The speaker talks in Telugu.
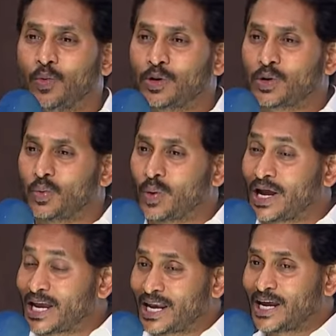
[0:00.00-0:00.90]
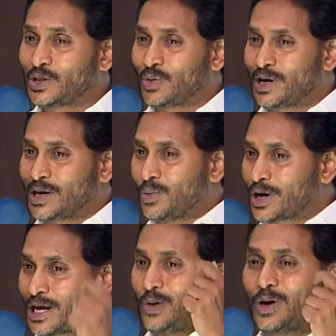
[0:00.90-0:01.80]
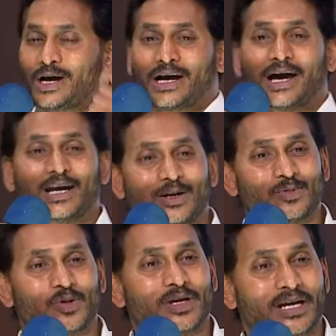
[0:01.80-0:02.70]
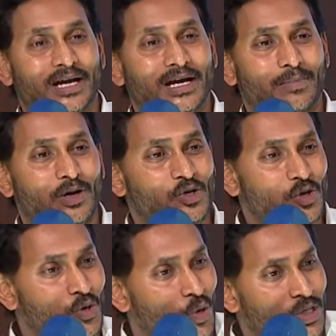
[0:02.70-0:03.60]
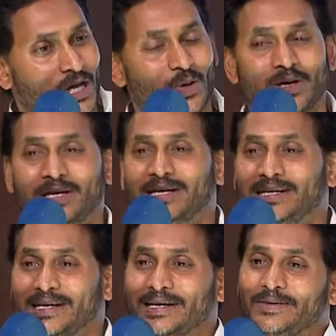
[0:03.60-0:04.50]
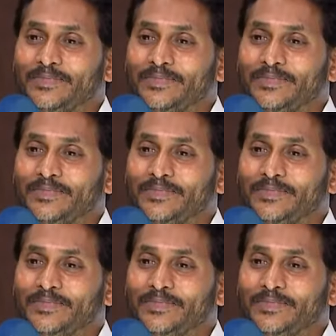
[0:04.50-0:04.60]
ఓటు వేయలేదు అన్న ఒకే ఒక్క కారణంతో ఏకంగా మనుషులను కొడతా ఉన్నారంటే